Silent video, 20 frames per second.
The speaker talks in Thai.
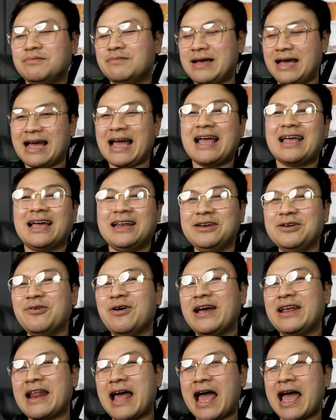มางานกัน
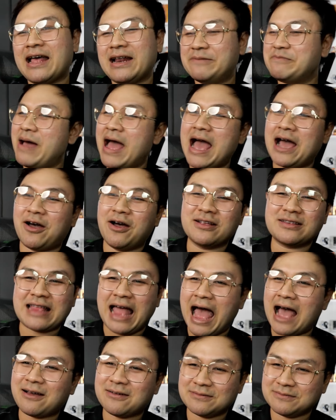ด้วยนะมาก็
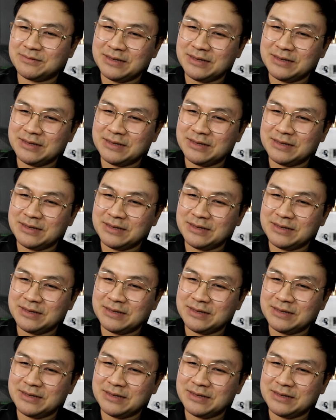ทัก